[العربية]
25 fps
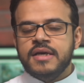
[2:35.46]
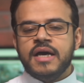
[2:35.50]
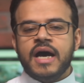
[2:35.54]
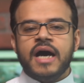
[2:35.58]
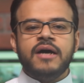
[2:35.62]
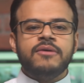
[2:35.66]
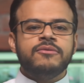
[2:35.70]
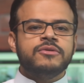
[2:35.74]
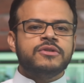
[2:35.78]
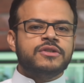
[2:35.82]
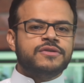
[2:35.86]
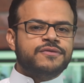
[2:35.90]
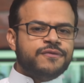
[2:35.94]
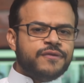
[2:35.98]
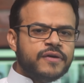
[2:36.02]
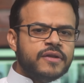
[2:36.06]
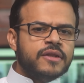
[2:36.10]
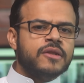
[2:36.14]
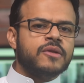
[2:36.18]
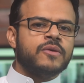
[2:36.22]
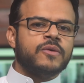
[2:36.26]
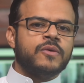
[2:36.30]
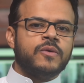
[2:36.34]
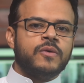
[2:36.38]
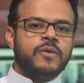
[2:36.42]
أو
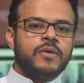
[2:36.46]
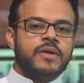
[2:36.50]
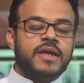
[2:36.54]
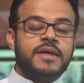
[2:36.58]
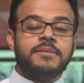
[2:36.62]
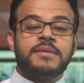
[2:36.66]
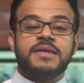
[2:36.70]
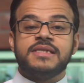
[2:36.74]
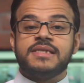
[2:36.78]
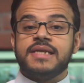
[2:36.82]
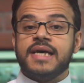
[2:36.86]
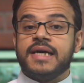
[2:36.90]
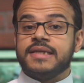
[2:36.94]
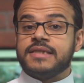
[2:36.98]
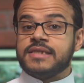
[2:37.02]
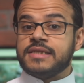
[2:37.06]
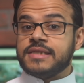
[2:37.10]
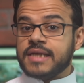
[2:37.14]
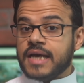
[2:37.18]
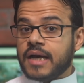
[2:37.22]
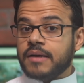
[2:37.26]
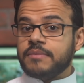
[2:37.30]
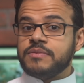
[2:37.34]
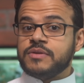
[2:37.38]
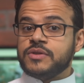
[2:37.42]
تفضلوا لمسات
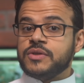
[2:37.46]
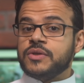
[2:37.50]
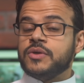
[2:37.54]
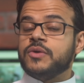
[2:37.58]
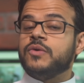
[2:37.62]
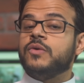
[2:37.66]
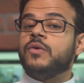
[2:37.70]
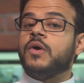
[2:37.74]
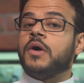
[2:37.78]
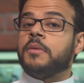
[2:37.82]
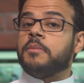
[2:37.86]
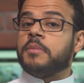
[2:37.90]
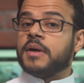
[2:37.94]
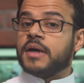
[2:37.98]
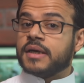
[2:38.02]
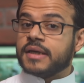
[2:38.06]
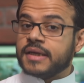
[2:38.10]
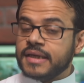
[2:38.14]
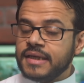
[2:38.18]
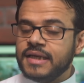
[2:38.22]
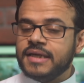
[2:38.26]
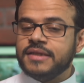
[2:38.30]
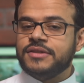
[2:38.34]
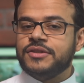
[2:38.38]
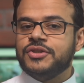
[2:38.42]
سامسونج
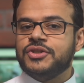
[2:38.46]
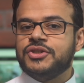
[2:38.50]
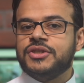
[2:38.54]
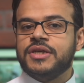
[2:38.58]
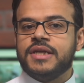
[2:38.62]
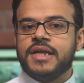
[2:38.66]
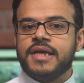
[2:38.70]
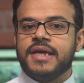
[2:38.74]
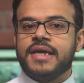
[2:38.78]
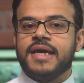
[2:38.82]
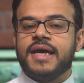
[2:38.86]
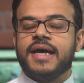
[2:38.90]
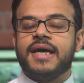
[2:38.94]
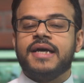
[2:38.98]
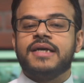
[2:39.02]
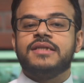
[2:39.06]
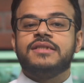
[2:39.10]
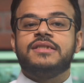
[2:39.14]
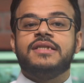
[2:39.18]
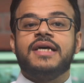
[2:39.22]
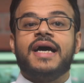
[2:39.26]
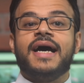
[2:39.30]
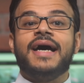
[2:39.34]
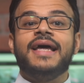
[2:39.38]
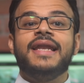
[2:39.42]
وبقية
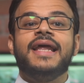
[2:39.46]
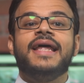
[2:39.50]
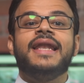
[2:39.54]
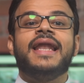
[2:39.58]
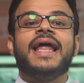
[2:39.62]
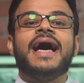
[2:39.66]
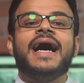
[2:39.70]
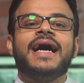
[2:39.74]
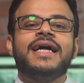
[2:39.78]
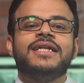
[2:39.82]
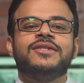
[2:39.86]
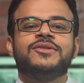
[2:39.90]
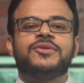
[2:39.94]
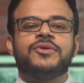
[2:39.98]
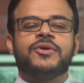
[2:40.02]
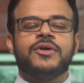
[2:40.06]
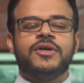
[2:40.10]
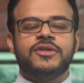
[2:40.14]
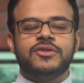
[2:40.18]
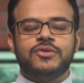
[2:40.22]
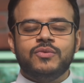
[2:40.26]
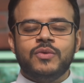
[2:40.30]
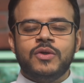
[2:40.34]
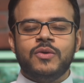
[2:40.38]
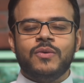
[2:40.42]
الشركات على
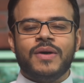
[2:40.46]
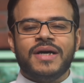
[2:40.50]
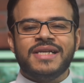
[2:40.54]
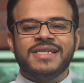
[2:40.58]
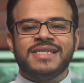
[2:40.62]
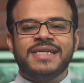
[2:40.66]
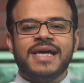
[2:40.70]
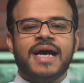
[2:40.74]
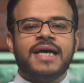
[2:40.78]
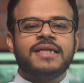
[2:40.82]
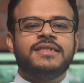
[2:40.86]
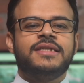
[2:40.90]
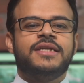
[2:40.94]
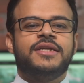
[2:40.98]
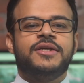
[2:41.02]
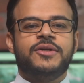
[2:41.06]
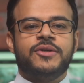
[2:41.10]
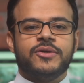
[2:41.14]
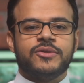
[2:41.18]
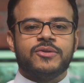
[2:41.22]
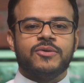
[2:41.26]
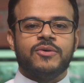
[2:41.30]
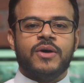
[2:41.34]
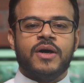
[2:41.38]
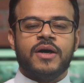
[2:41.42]
الأندرويد والواجهات اللي
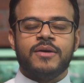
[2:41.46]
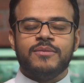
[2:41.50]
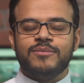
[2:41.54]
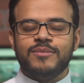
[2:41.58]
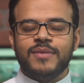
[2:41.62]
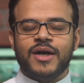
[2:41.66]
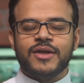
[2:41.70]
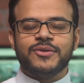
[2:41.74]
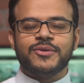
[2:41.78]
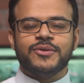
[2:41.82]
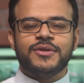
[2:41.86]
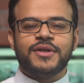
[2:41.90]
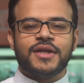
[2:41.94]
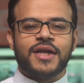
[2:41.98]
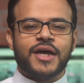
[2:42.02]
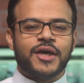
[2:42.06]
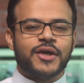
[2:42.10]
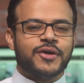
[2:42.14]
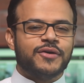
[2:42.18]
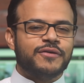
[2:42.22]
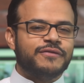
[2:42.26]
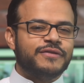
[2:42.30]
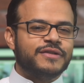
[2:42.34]
يحطوها اعطوني رايكم في